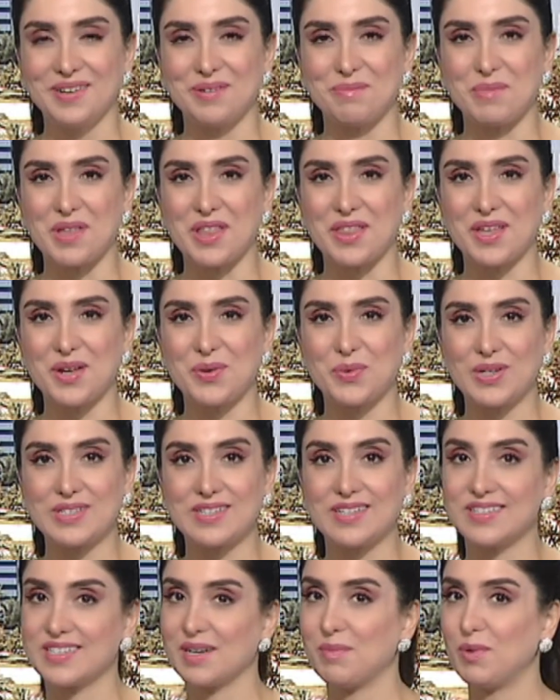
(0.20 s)
بثروة
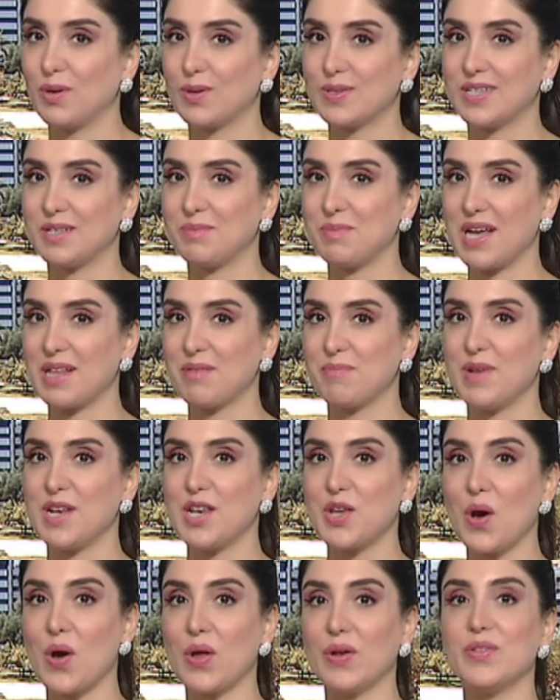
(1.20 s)
تبلغ 600
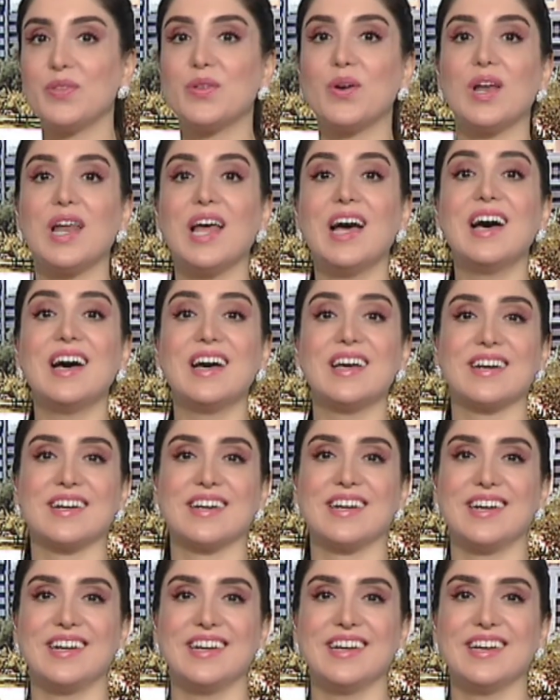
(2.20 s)
مليون
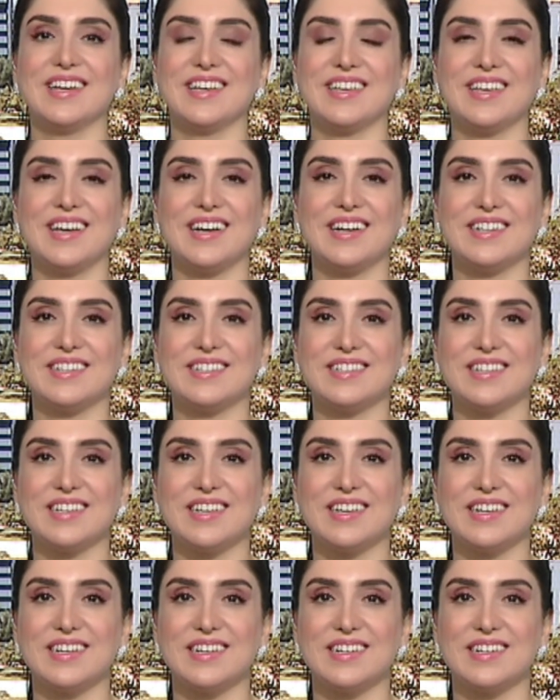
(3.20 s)
دولار
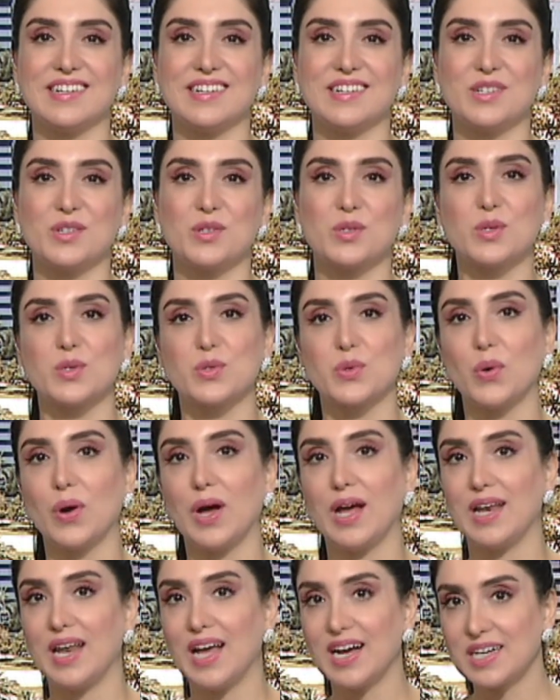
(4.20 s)
يأتي
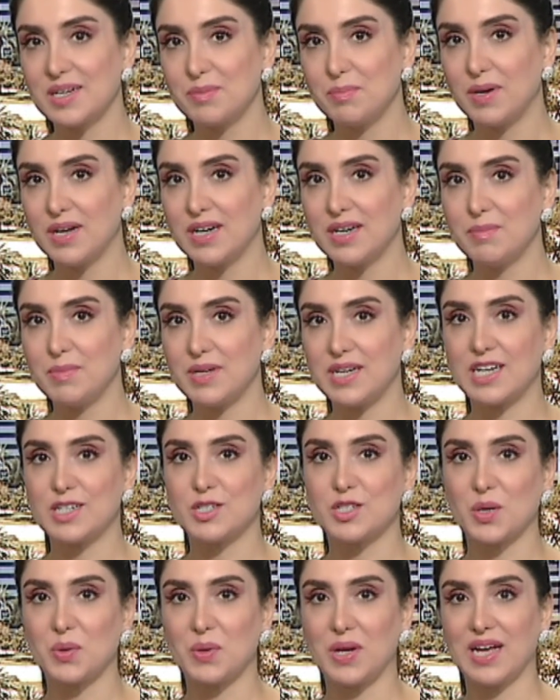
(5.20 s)
جزءها الأكبر من
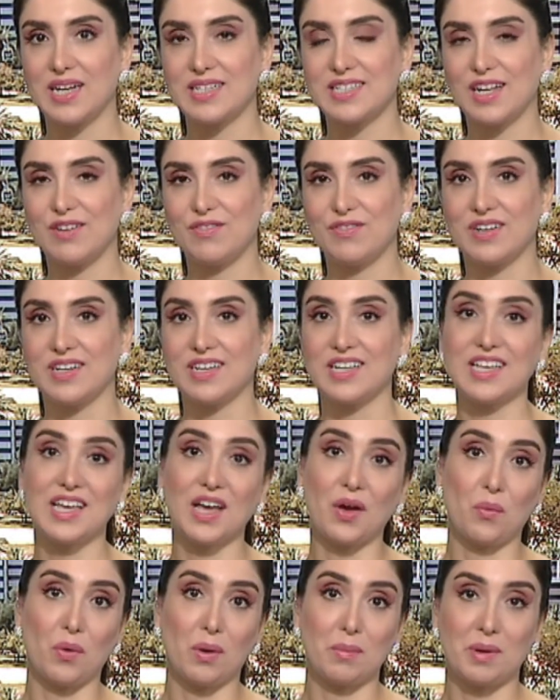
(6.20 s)
الجولات
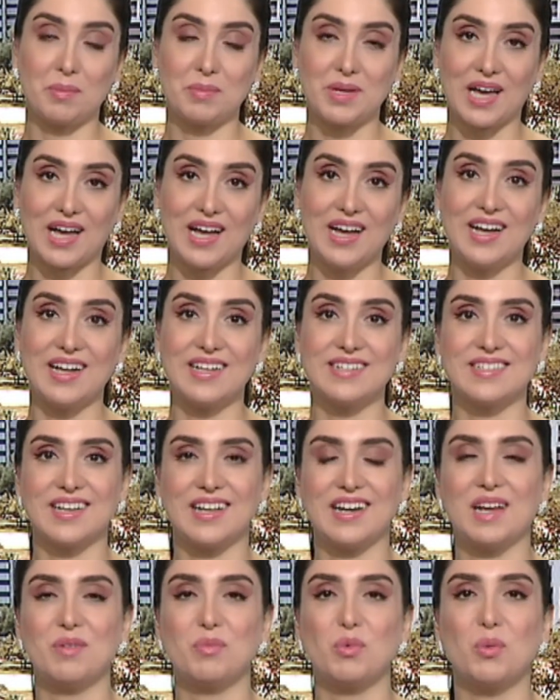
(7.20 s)
الفنية ومبيعات
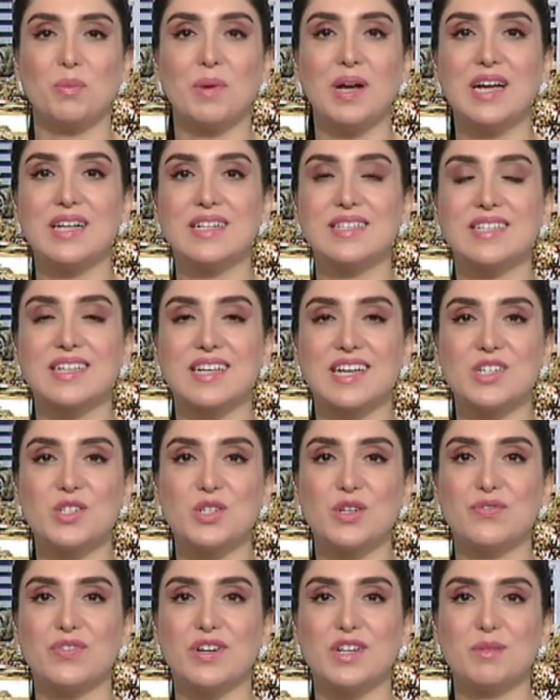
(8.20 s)
الألبومات
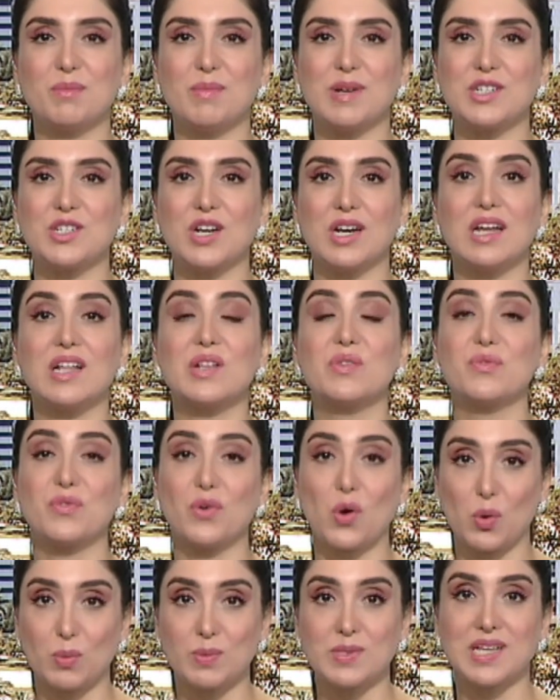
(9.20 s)
كشفت مجلة
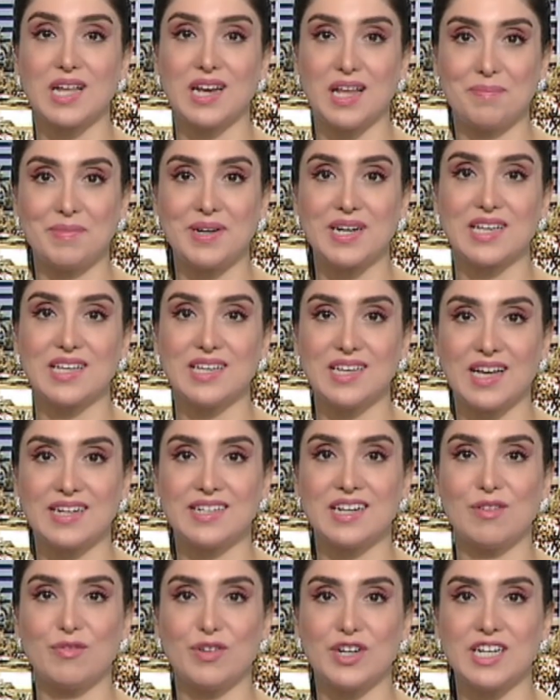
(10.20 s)
فوربس الأمريكية
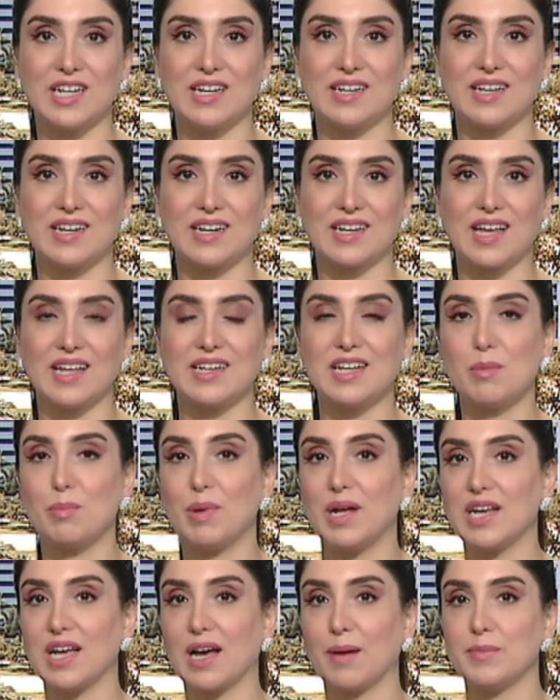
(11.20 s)
أن الفنانة ريانا
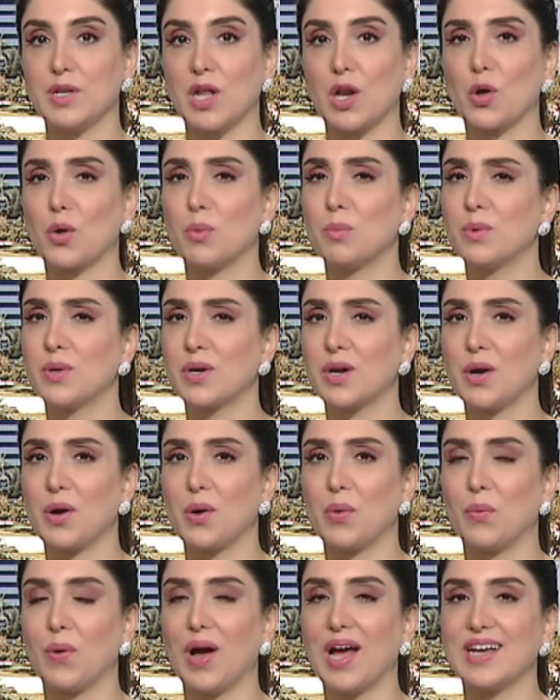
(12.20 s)
البالغة من العمر
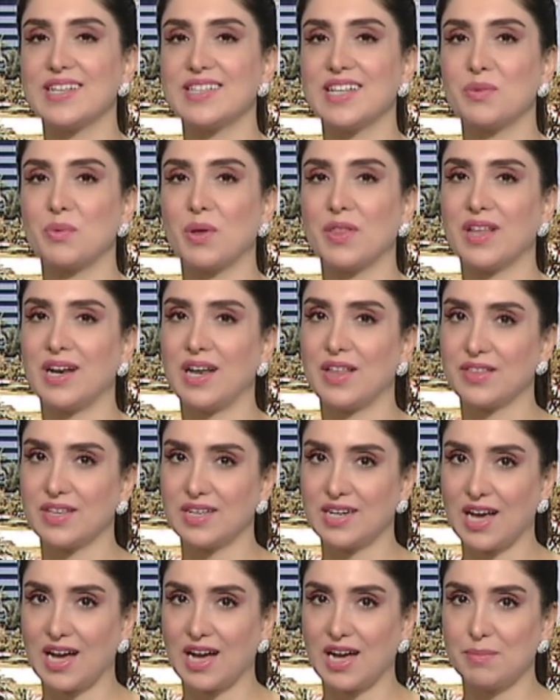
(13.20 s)

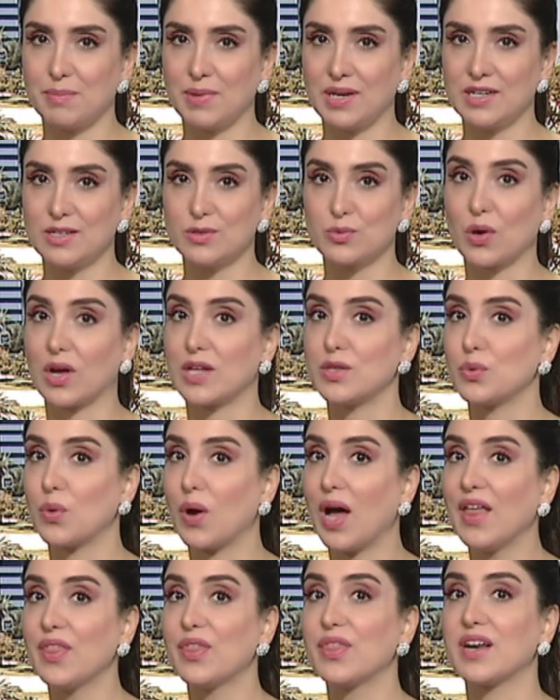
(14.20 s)
31 عاما تعد
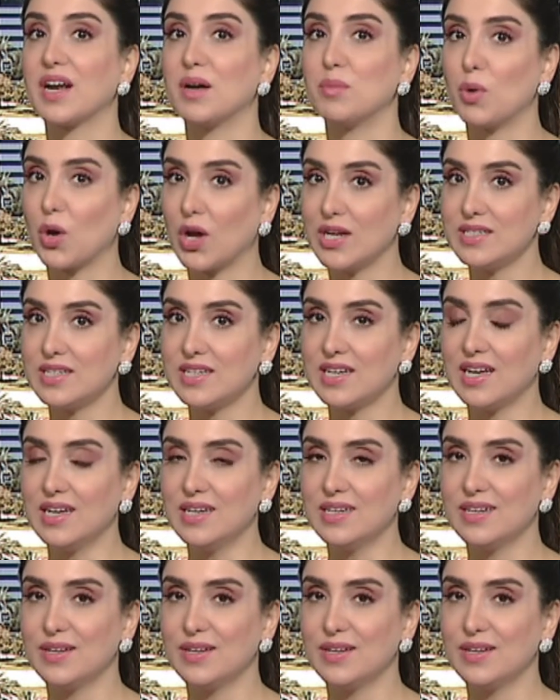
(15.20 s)
أثرى مغنية